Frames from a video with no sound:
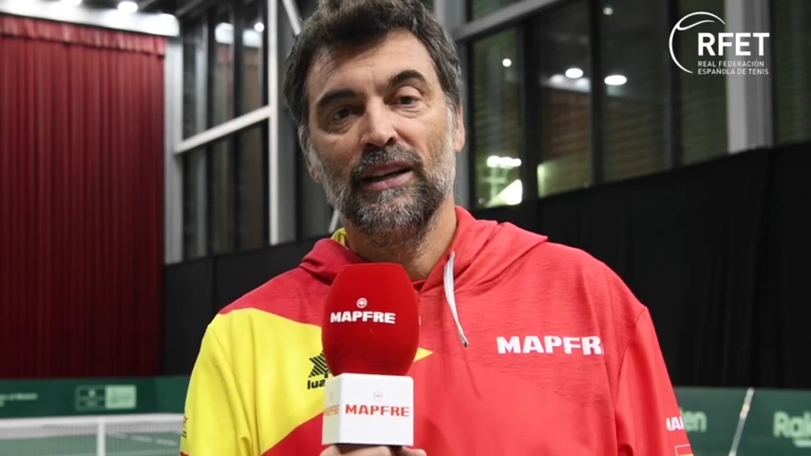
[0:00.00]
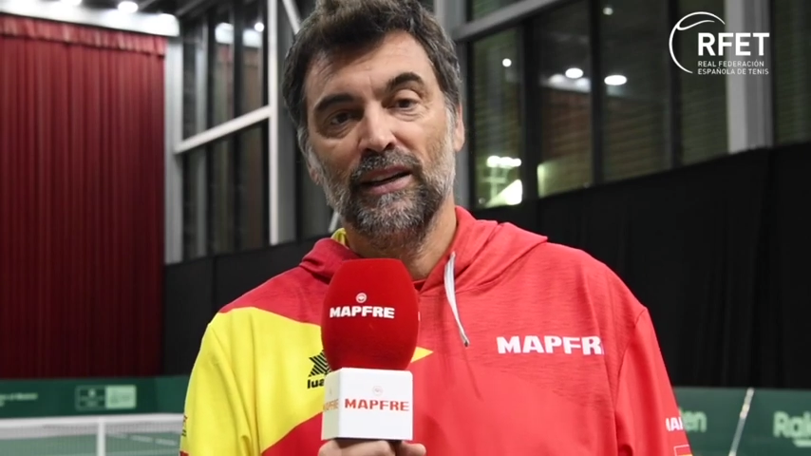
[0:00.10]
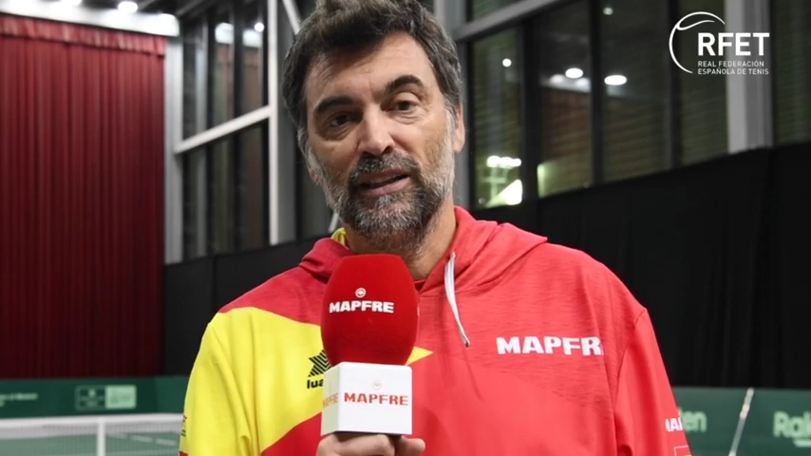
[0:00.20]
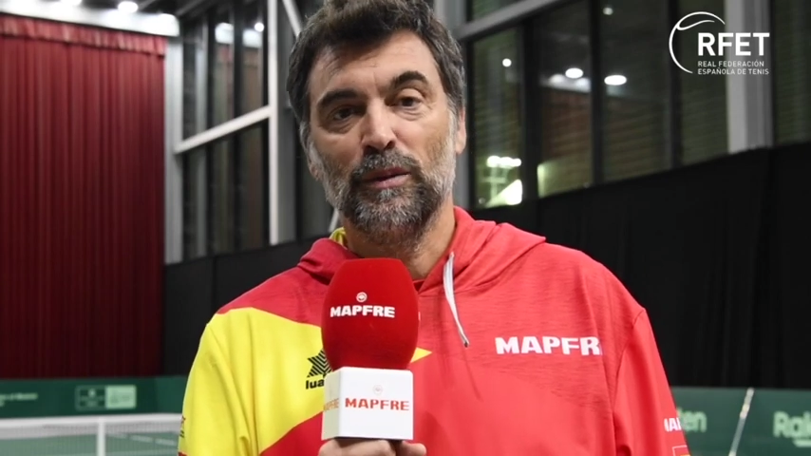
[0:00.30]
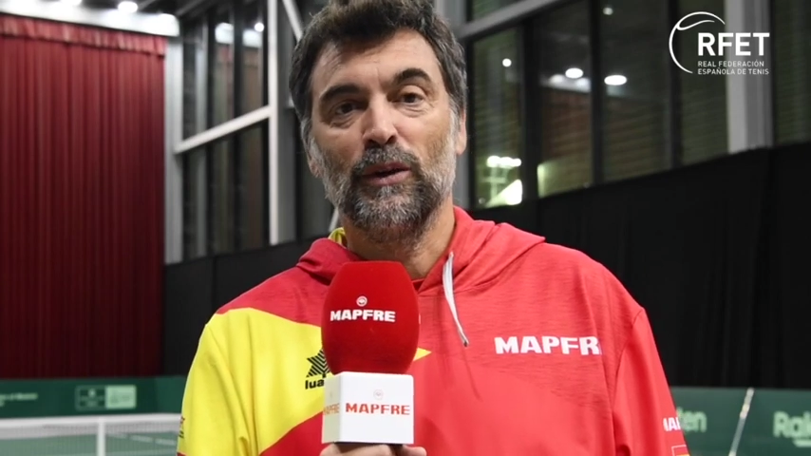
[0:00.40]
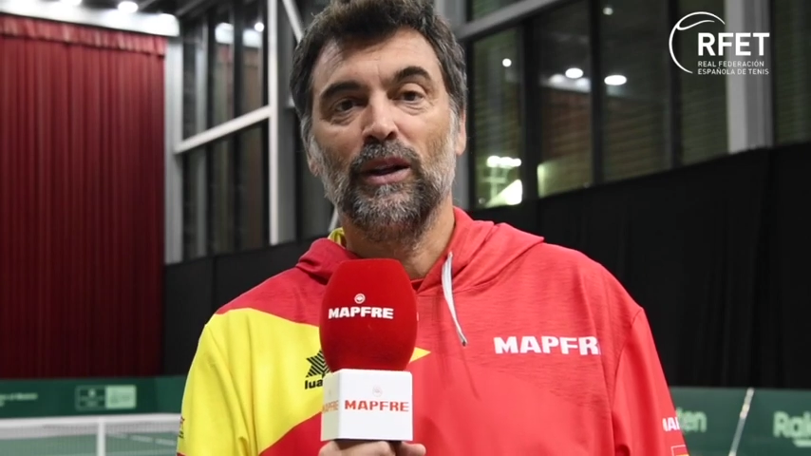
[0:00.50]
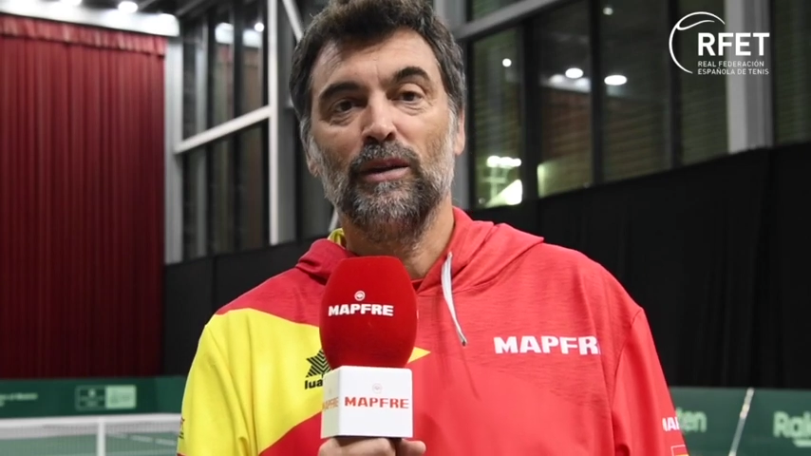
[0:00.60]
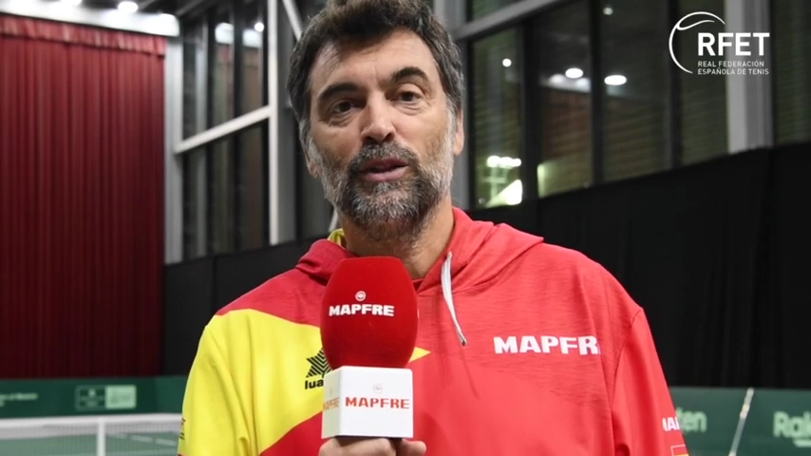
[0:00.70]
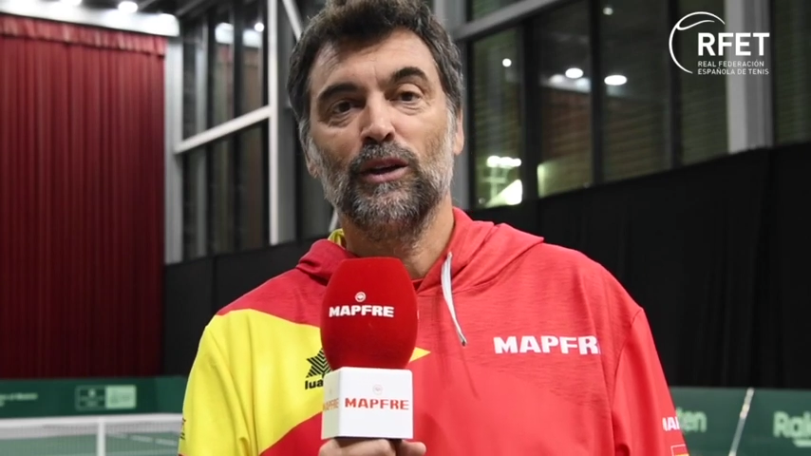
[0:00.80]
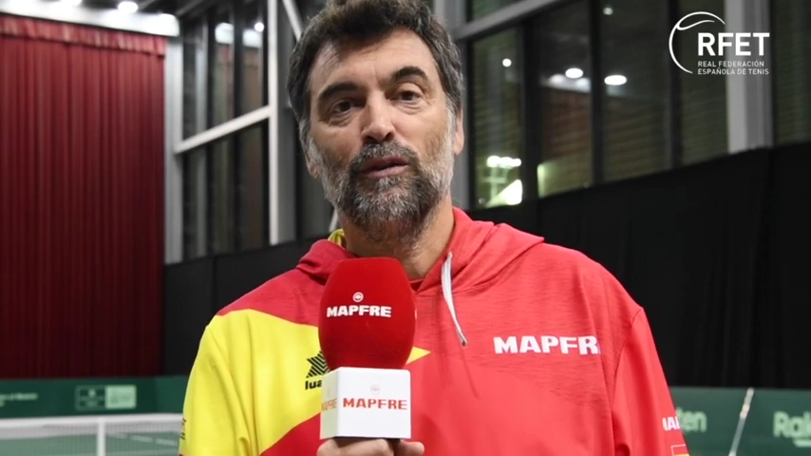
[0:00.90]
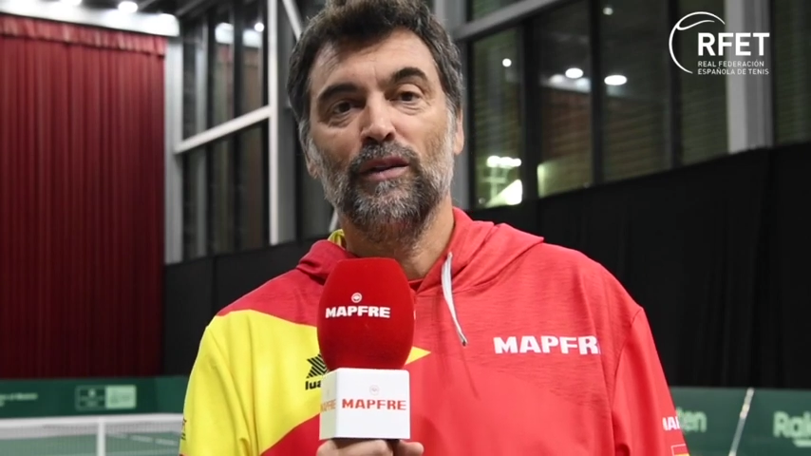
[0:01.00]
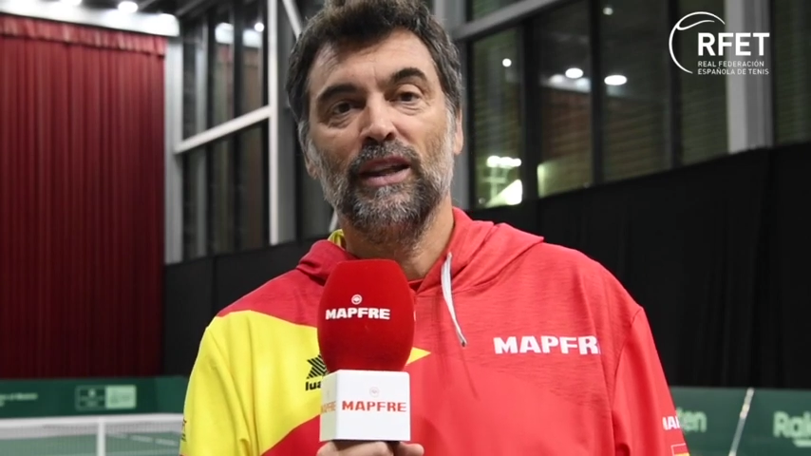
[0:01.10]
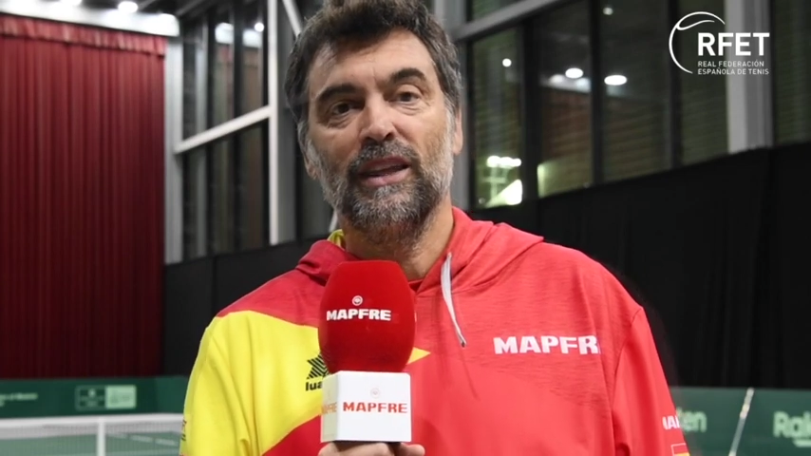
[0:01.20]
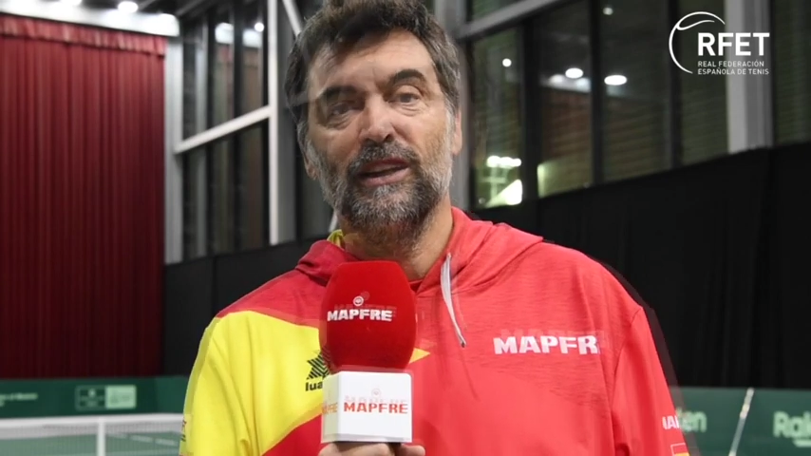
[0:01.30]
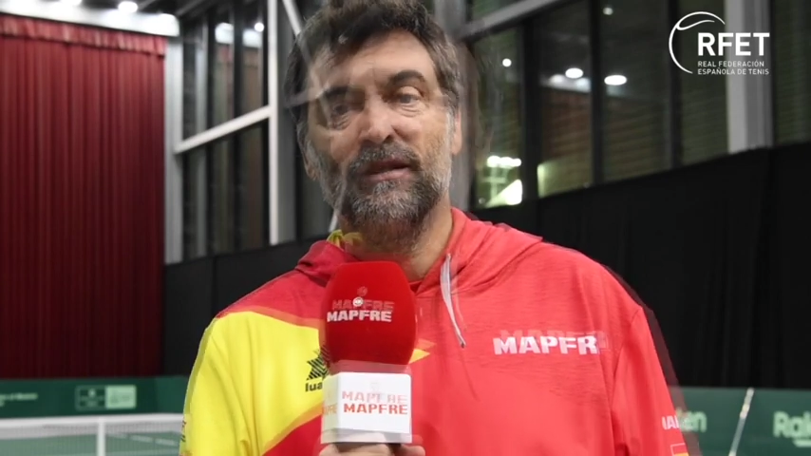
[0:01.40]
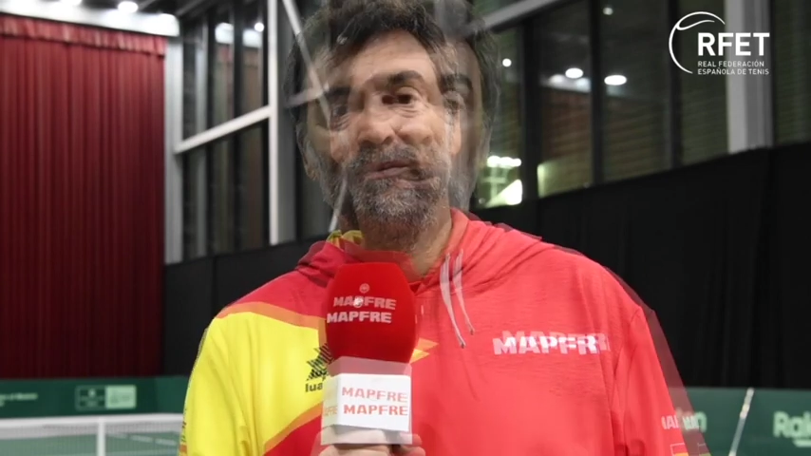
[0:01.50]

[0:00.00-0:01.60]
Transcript: que espero que le dé mucha confianza.